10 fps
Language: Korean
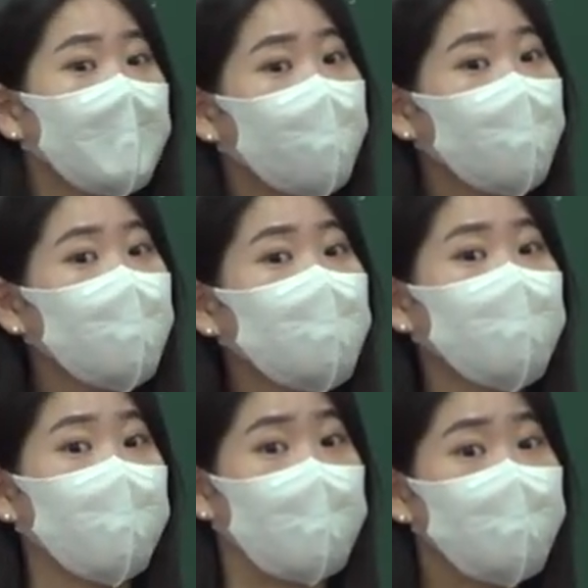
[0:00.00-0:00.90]

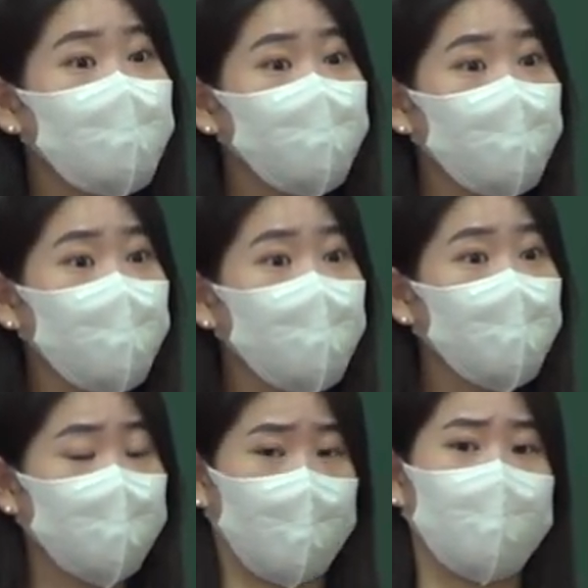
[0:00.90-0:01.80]
하나님의 말씀이
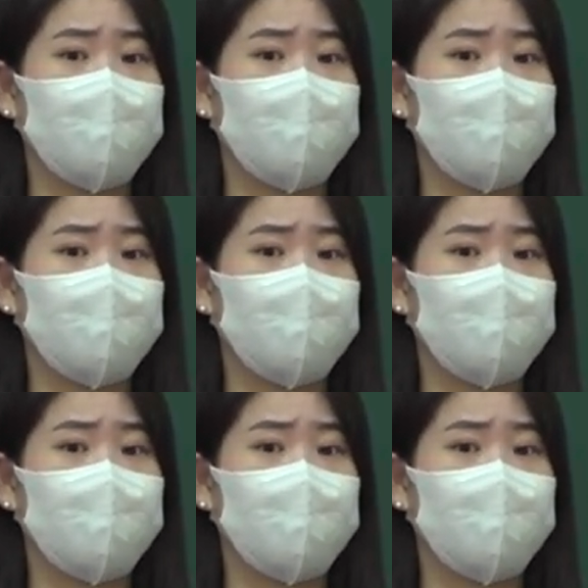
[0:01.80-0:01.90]
나를